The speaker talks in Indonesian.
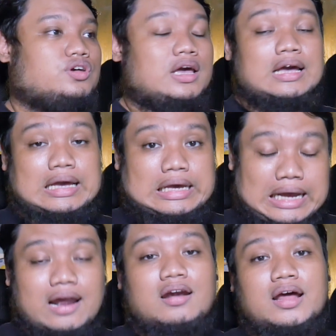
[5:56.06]
ya
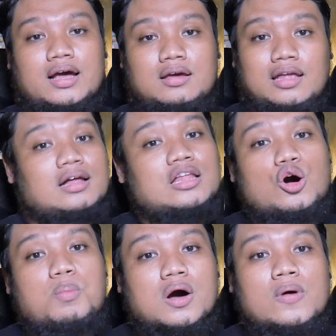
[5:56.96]
karena kita
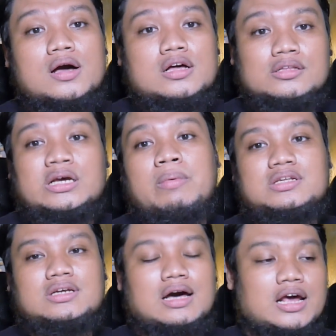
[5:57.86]
tahu bahwa zaman
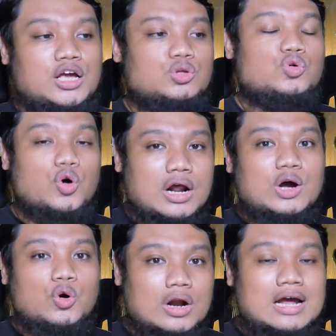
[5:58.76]
sekarang itu
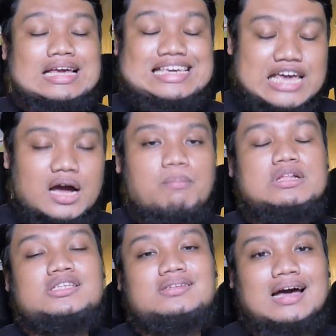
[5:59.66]
orang-orang yang
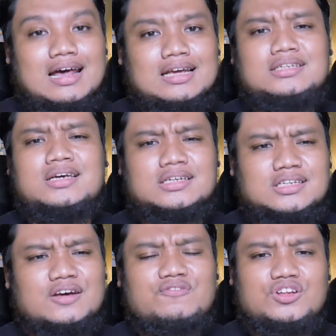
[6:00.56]
mencari
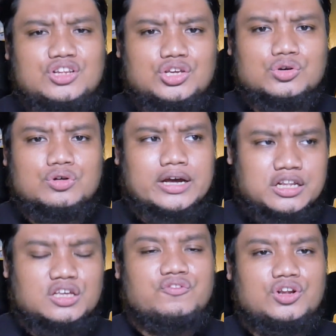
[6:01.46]
jasa video,
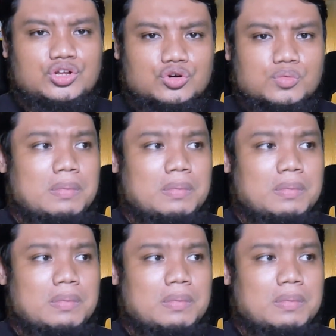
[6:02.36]
editing video,